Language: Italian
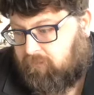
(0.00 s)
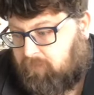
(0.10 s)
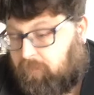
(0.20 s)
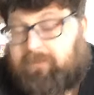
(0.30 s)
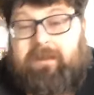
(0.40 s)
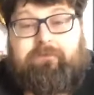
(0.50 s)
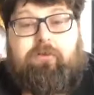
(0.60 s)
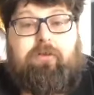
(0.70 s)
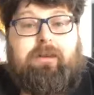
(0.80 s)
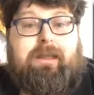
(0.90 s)
molta
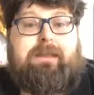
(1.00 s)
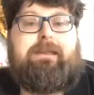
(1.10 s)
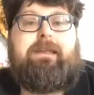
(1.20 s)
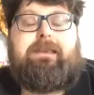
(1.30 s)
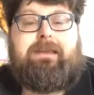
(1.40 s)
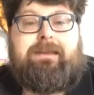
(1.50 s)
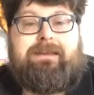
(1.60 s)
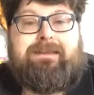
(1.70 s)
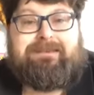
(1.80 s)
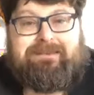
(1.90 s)
folla ed egli
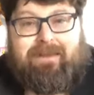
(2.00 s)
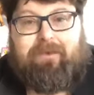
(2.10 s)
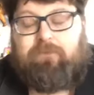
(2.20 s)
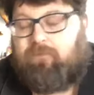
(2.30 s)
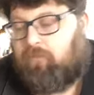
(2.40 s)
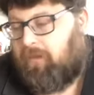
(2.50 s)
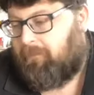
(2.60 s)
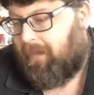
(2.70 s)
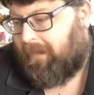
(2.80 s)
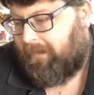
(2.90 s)
stava lungo il
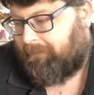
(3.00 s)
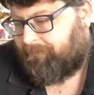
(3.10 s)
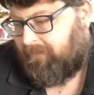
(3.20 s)
mare